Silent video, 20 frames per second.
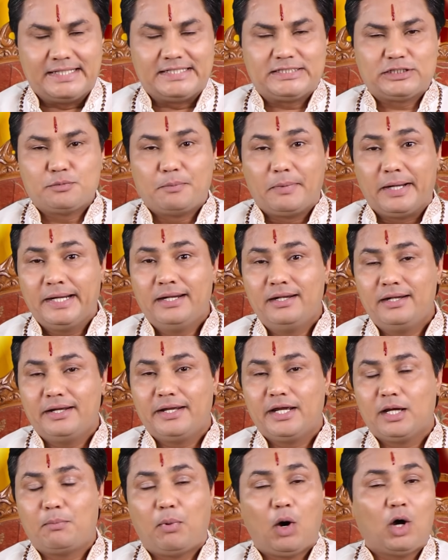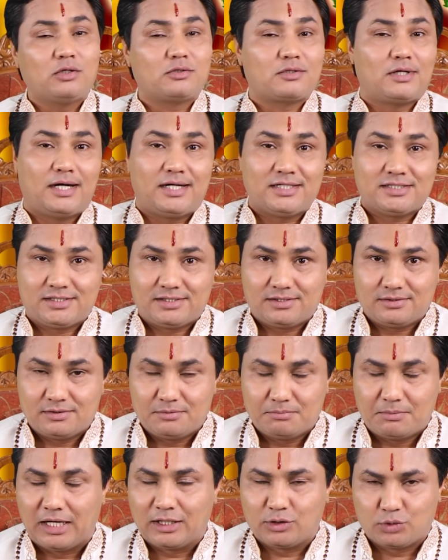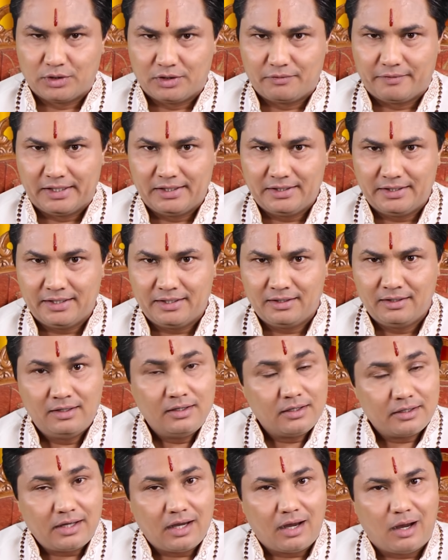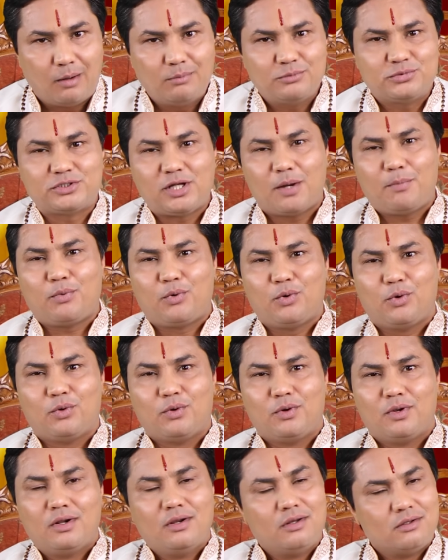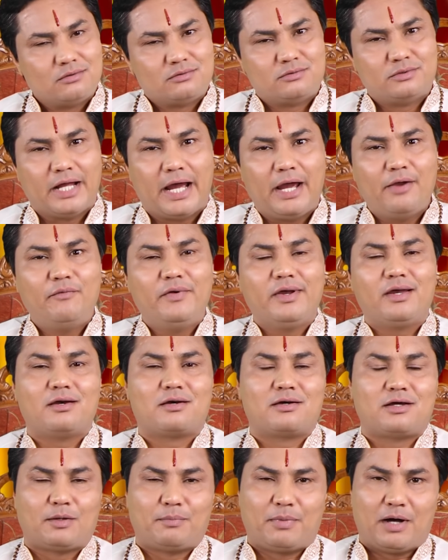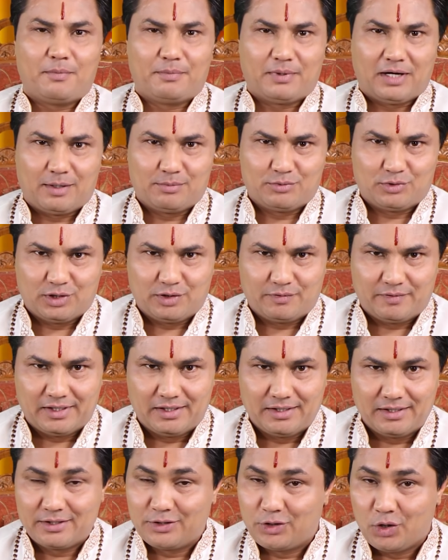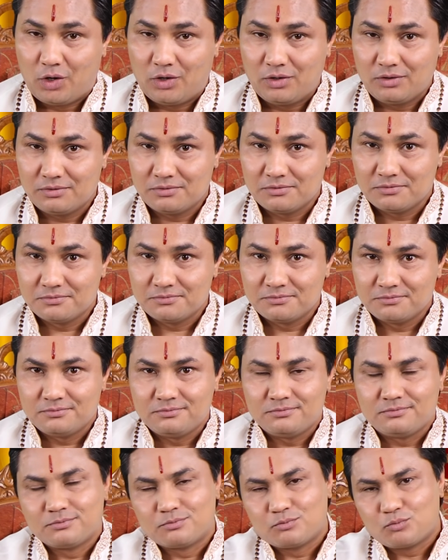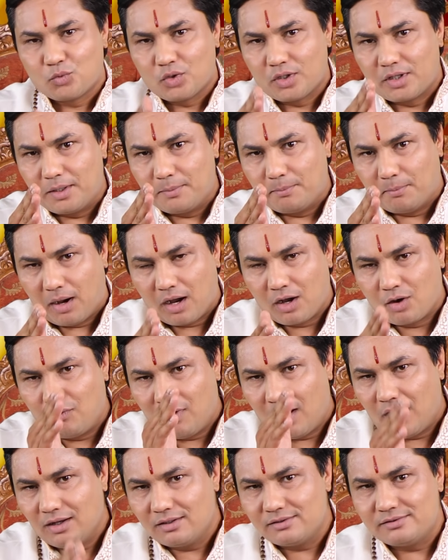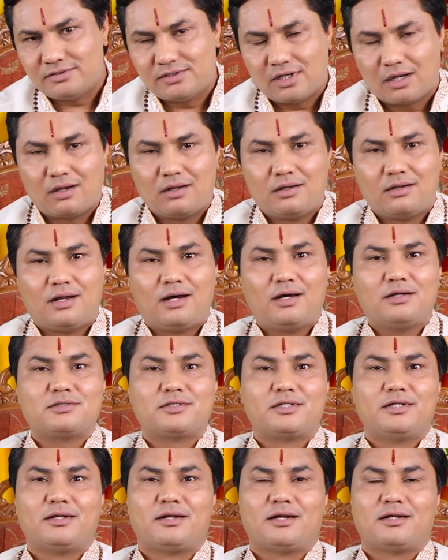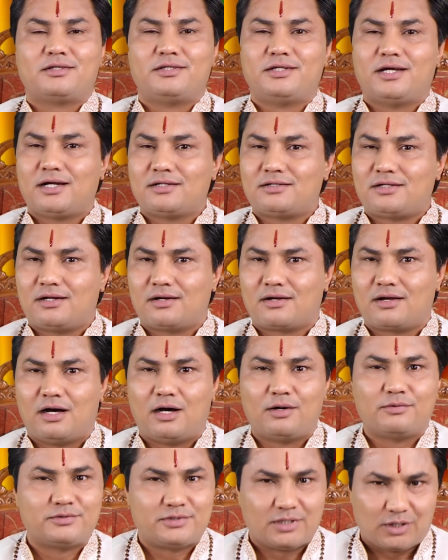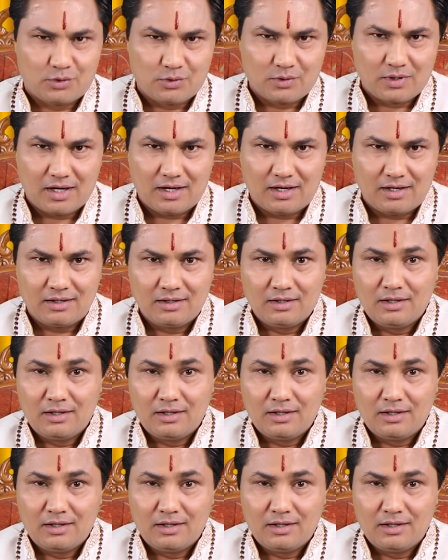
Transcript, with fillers: इस महीने एक बहुत खास बात होने वाली है कि हम सबको दैविक कृपा प्राप्त होने वाली है क्यों कि भगवान जगन्नाथ की रथ यात्रा का अवसर होगा